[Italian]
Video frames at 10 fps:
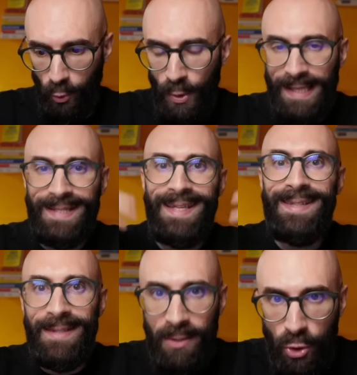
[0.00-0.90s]

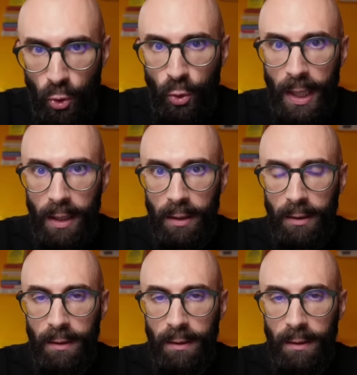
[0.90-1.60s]
un'estensione